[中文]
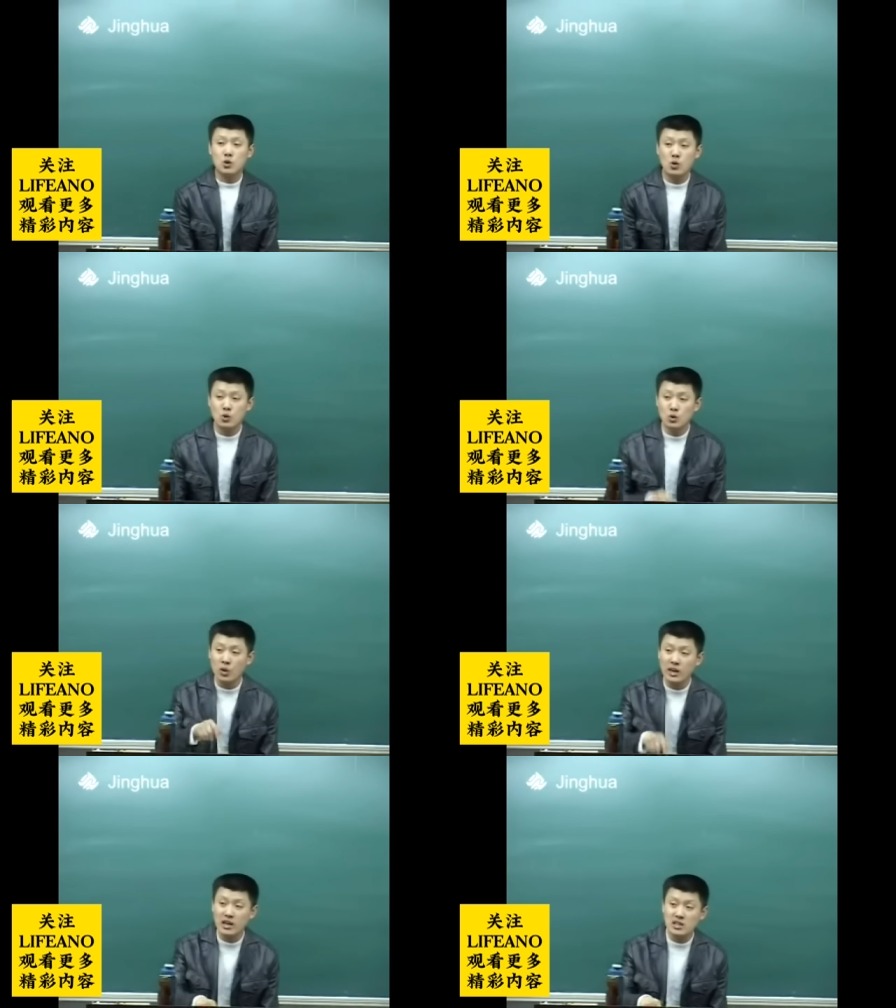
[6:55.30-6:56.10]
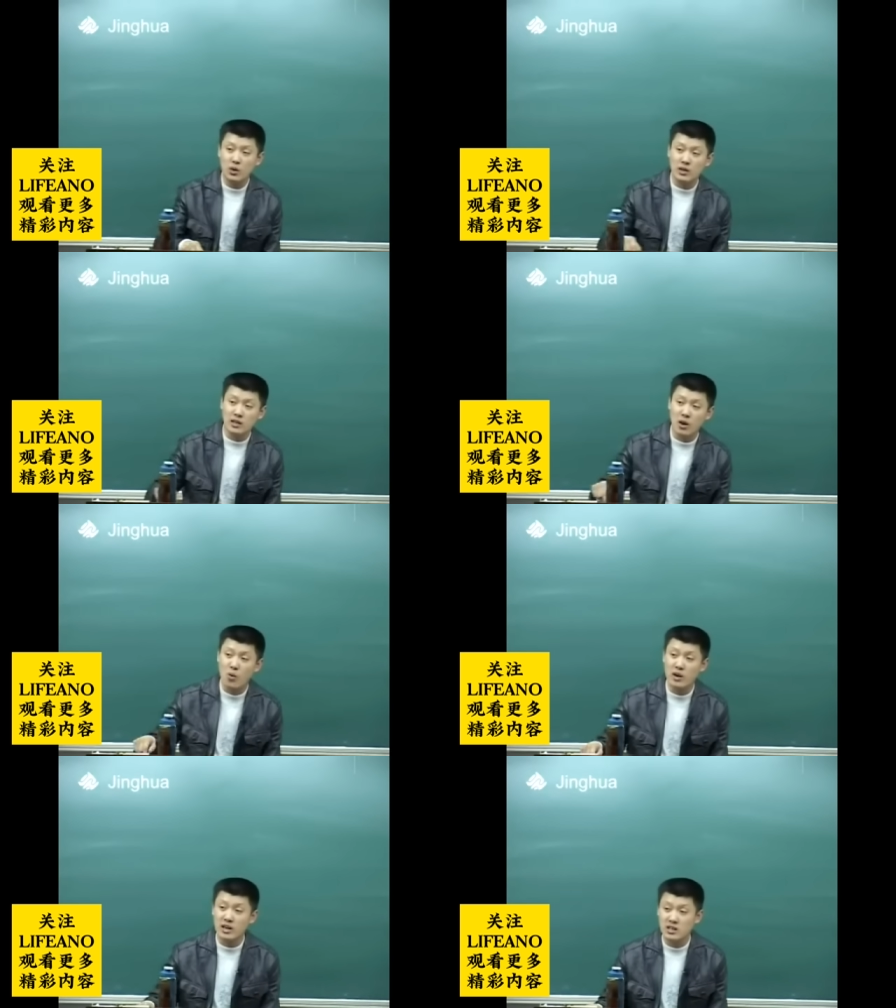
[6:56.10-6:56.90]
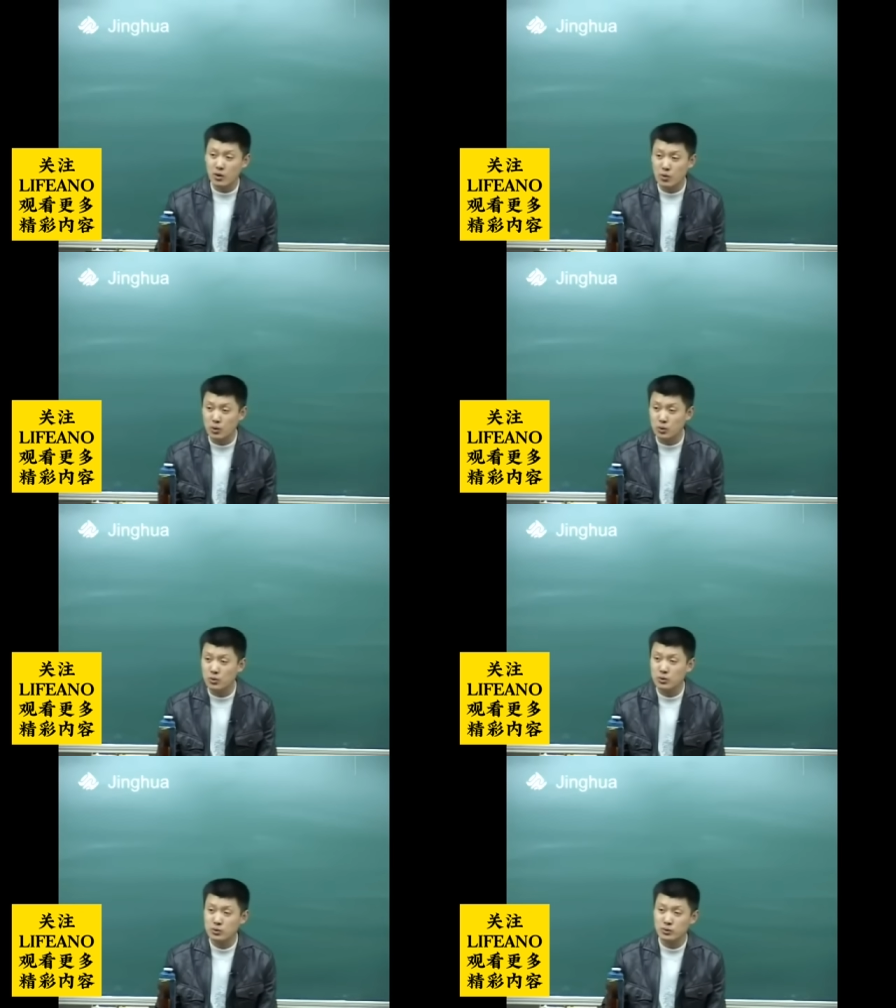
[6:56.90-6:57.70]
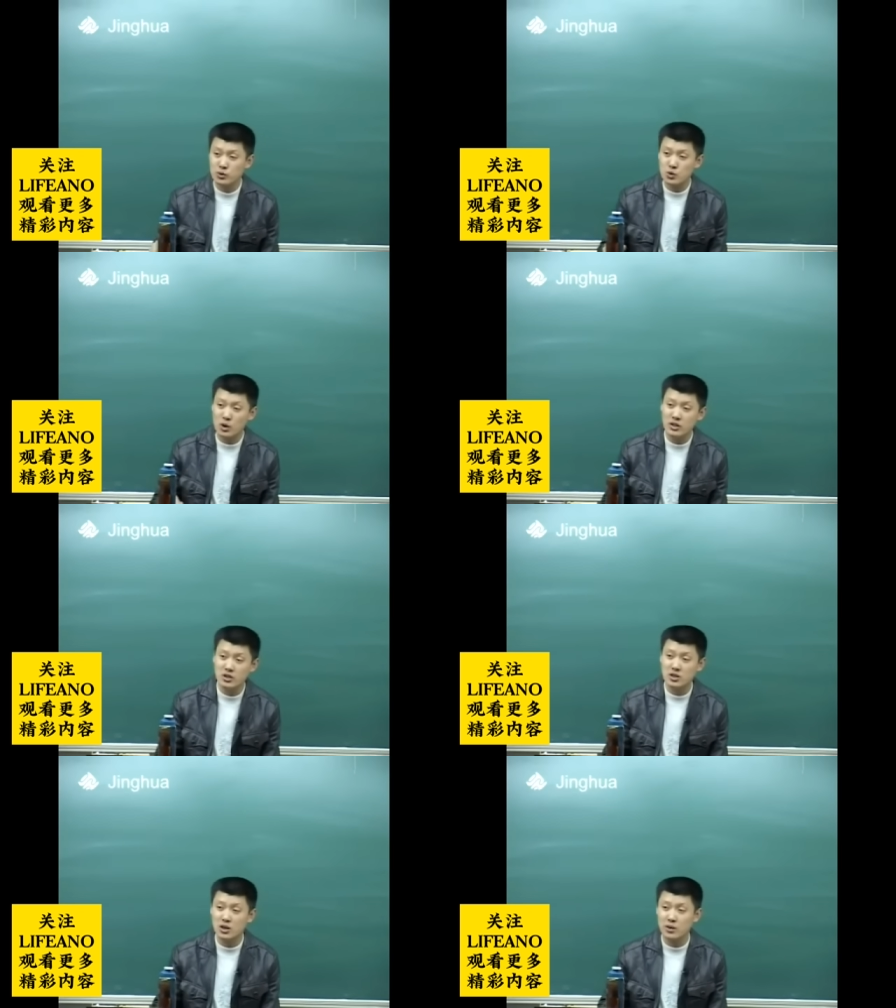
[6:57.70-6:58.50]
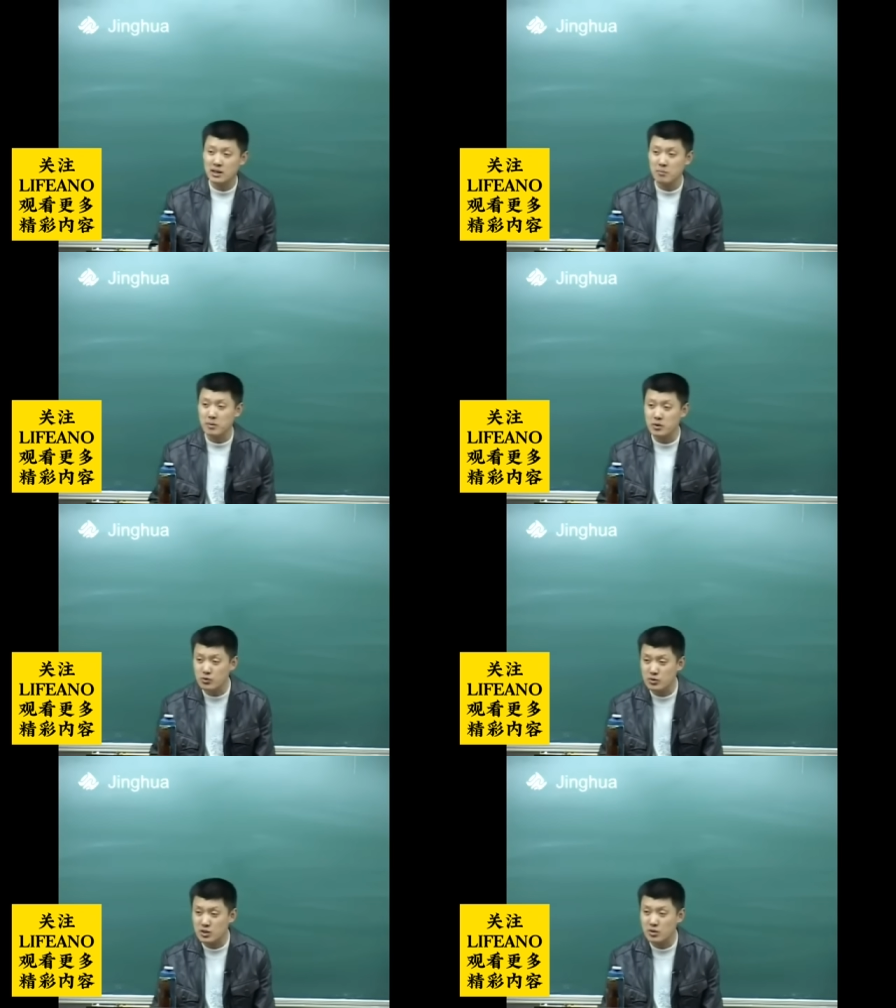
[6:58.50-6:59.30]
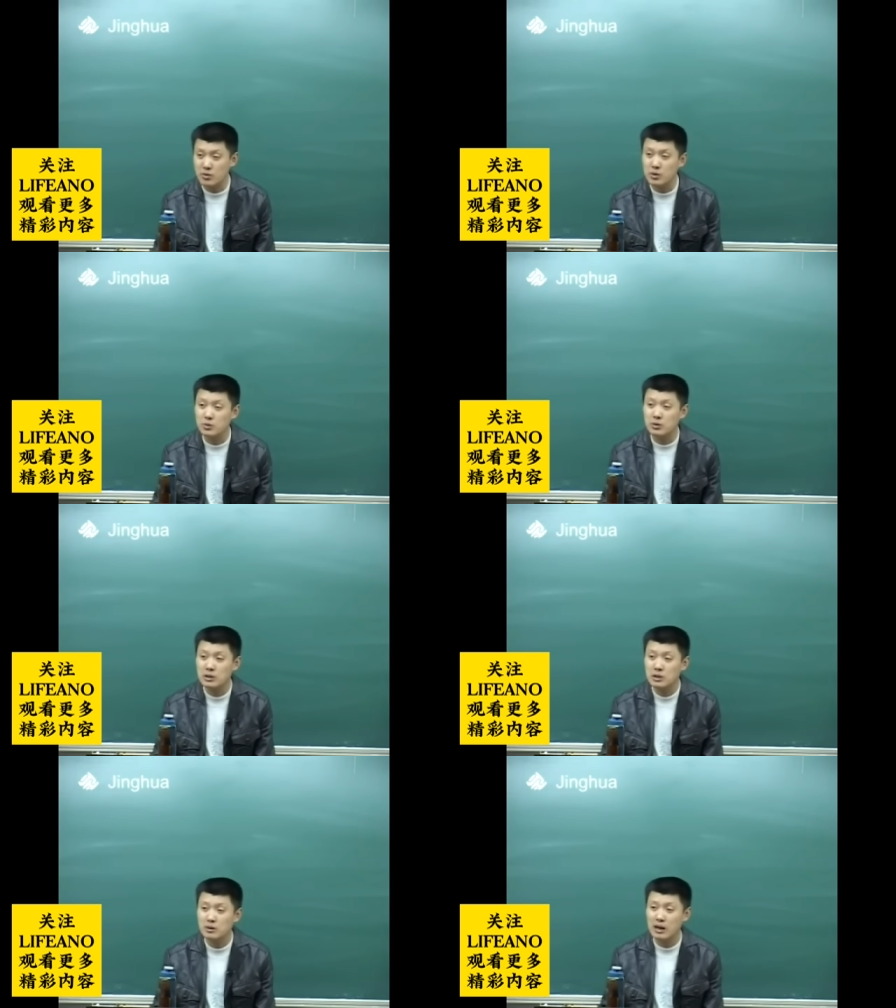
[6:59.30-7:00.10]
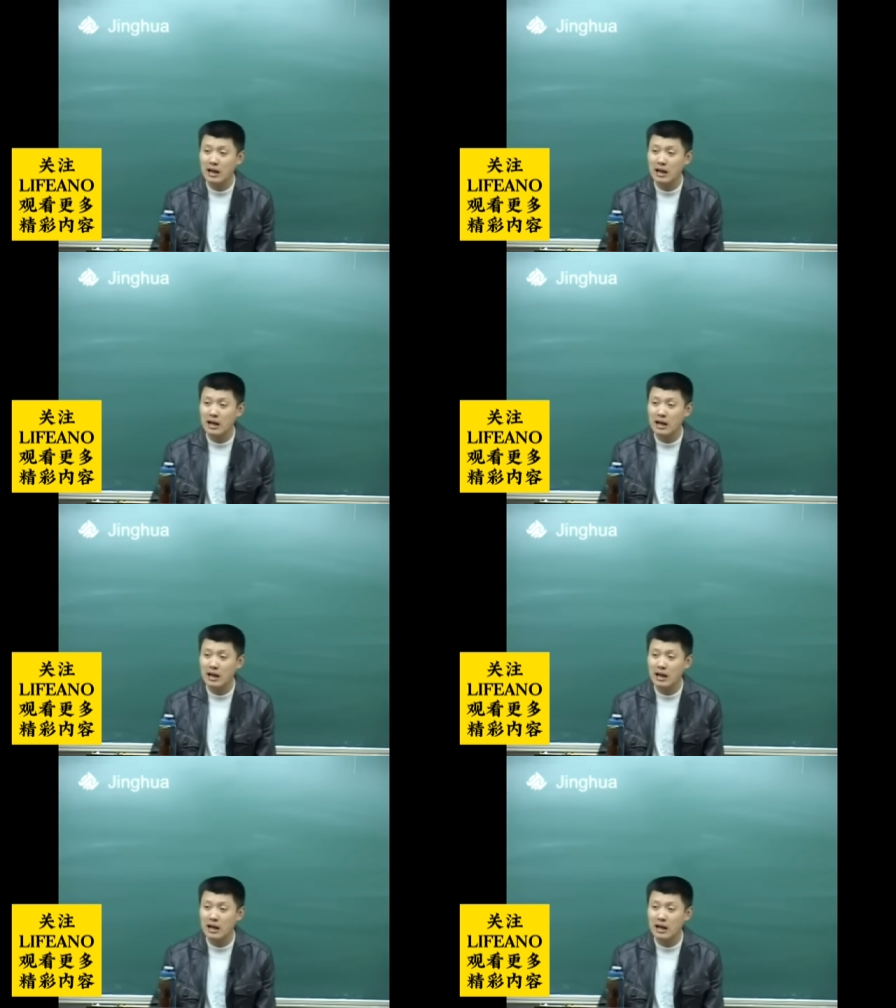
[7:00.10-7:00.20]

从农业社会向工业社会过渡，从专制社会向民主社会过渡，是